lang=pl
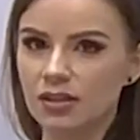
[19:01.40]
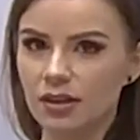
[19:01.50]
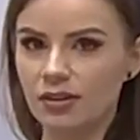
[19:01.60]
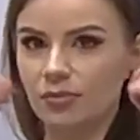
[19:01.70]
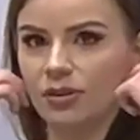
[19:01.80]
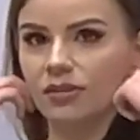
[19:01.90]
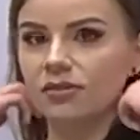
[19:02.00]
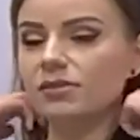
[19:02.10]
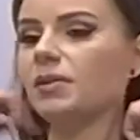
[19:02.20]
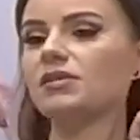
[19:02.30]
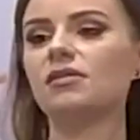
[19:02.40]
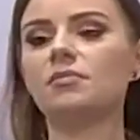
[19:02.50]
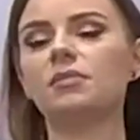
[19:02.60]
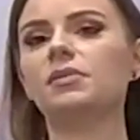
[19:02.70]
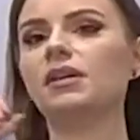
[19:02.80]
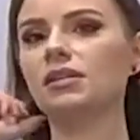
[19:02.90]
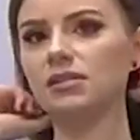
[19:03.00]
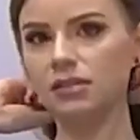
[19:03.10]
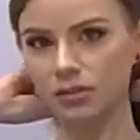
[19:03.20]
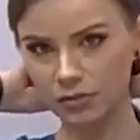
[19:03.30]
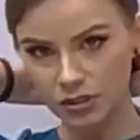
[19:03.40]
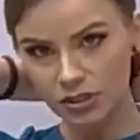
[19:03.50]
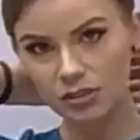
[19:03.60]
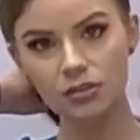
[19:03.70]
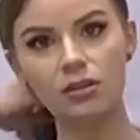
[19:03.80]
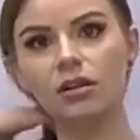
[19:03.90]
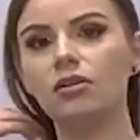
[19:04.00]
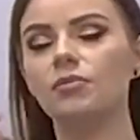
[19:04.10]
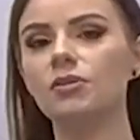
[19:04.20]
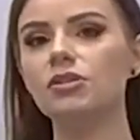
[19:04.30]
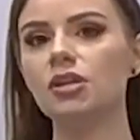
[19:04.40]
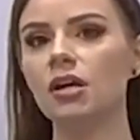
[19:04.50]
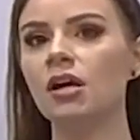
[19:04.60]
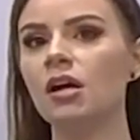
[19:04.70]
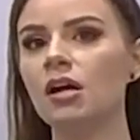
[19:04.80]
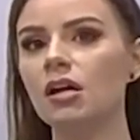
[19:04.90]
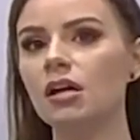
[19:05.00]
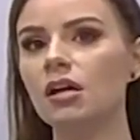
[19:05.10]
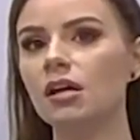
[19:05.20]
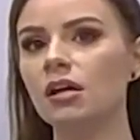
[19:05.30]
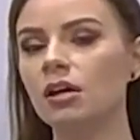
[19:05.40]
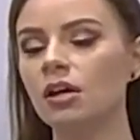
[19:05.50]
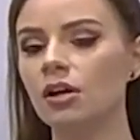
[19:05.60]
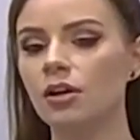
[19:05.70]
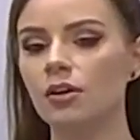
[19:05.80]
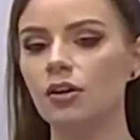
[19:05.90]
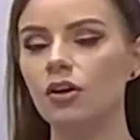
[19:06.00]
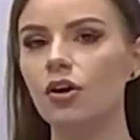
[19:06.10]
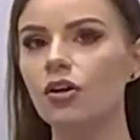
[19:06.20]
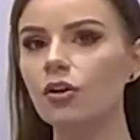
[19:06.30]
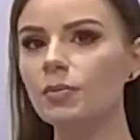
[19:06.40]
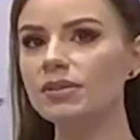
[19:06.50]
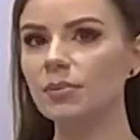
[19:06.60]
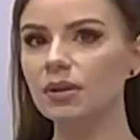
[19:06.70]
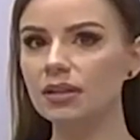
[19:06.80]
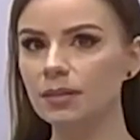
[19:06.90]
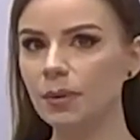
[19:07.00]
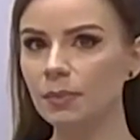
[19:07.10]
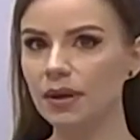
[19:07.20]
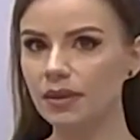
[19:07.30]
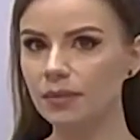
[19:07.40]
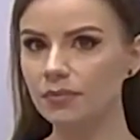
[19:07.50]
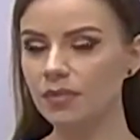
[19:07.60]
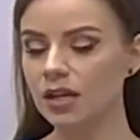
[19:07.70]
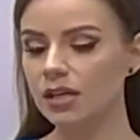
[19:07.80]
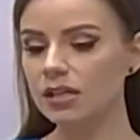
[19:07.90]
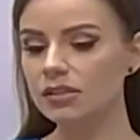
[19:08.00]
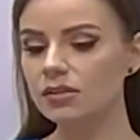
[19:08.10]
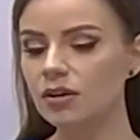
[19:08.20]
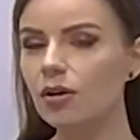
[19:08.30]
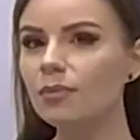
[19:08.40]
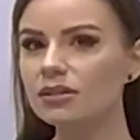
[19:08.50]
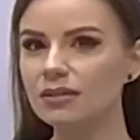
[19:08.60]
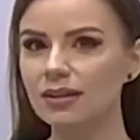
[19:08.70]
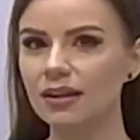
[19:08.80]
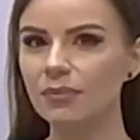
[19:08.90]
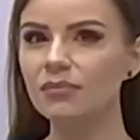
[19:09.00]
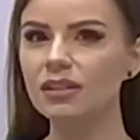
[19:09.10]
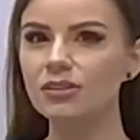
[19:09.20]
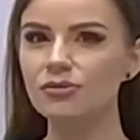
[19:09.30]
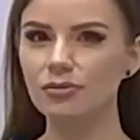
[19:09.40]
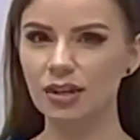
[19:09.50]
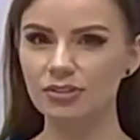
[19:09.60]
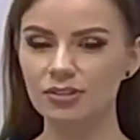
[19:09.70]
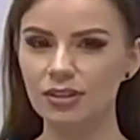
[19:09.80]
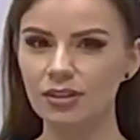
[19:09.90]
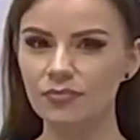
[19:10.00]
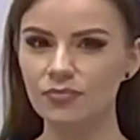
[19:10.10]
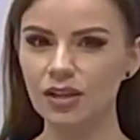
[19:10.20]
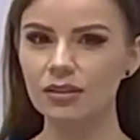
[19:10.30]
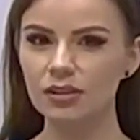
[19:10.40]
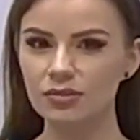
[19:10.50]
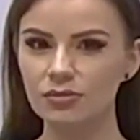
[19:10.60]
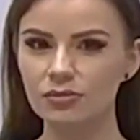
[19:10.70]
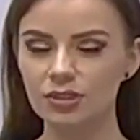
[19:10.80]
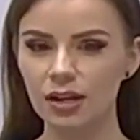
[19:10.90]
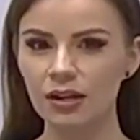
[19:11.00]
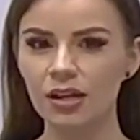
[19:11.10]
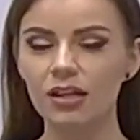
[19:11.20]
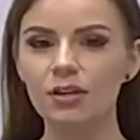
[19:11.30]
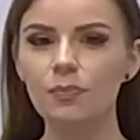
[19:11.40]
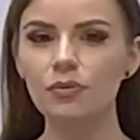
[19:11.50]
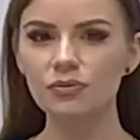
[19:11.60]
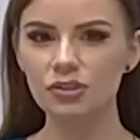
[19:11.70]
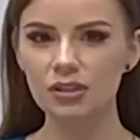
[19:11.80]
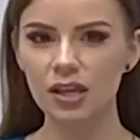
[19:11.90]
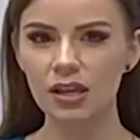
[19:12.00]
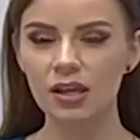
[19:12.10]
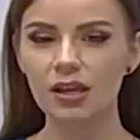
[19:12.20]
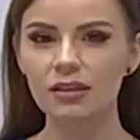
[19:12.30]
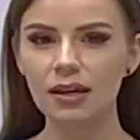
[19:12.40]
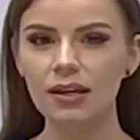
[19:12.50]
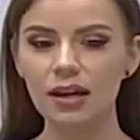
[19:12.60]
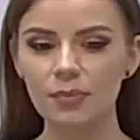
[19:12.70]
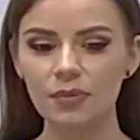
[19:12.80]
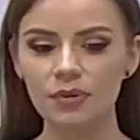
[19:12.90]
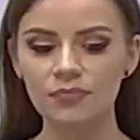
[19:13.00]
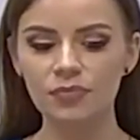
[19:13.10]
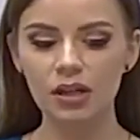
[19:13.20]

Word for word: tak robię, to jest bardzo dobre pytanie zresztą, ja często tak robię, że yy, robię zabieg dermapenem i robię sobie takie mini dziureczki na skórze i później tak jakby y,